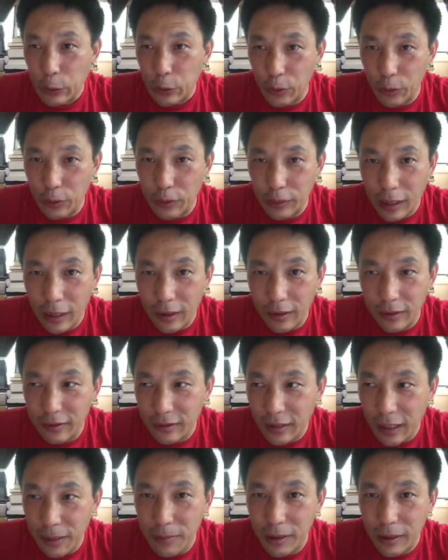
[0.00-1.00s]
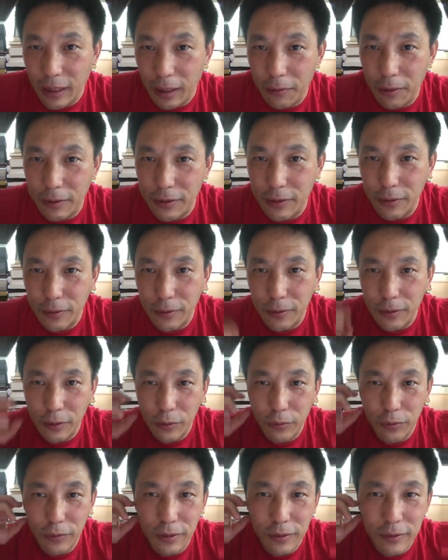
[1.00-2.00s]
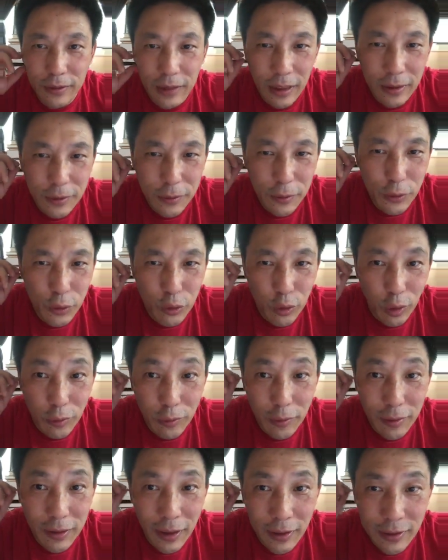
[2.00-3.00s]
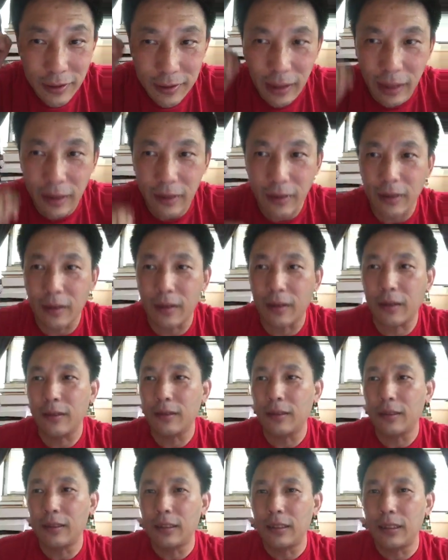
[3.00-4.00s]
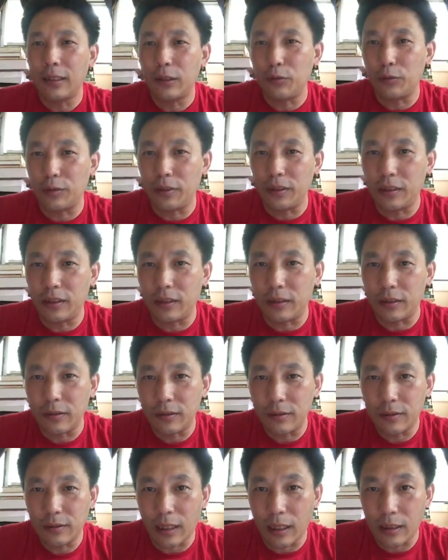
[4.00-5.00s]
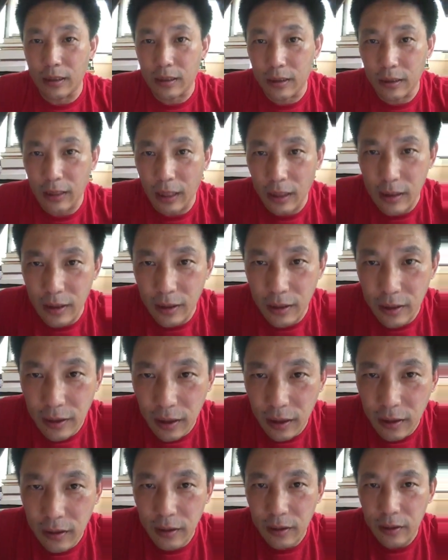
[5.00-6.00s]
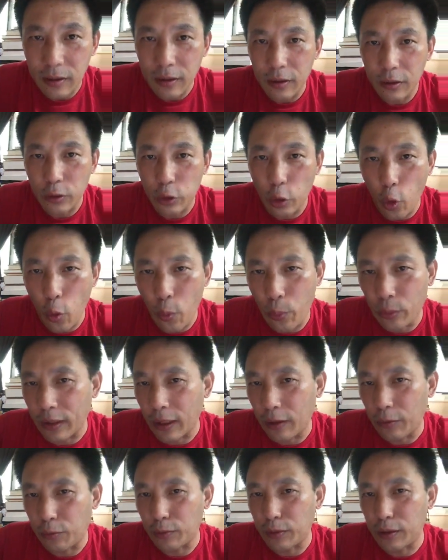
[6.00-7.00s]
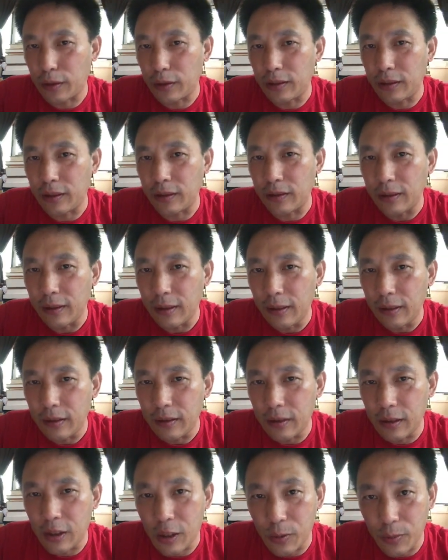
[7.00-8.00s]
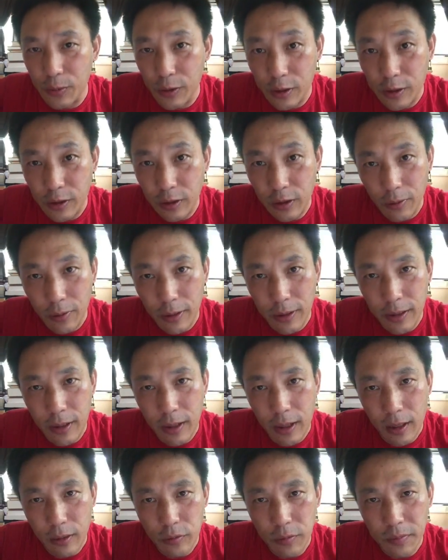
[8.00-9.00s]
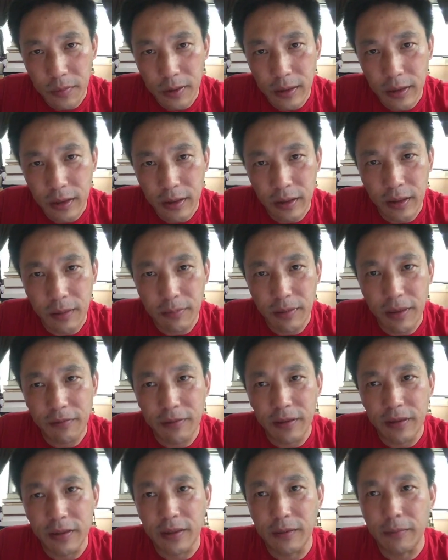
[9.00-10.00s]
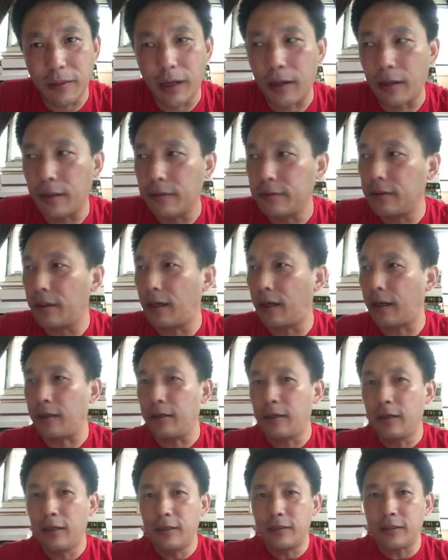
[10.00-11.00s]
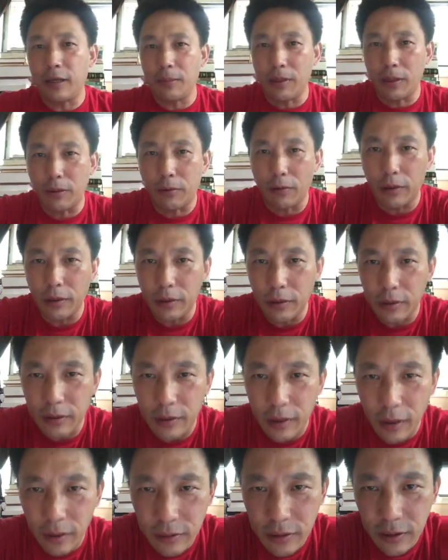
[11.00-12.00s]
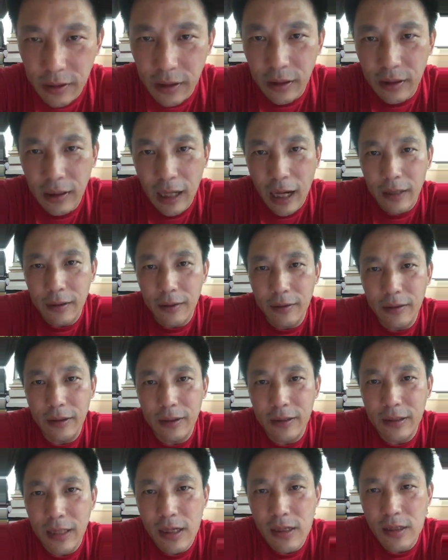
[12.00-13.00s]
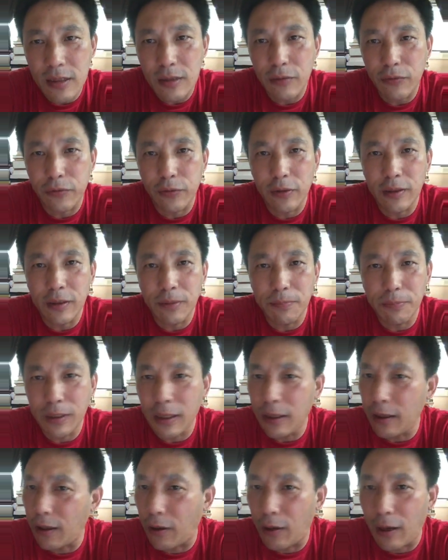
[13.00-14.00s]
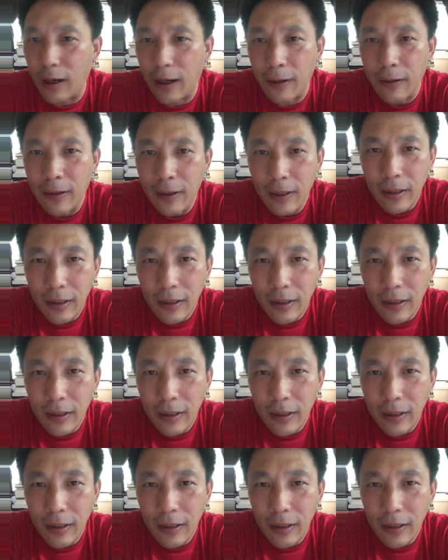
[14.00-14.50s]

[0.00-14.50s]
所以说他跟戴米打官司的时候呢，出庭他就是装装样子，带个助听器，他其他任何场合都不带助听器，这是不是值得怀疑啊？说明他听力没问题嘛？啊，在美国，你要是能拿到这个残疾人福利，这不得了啊！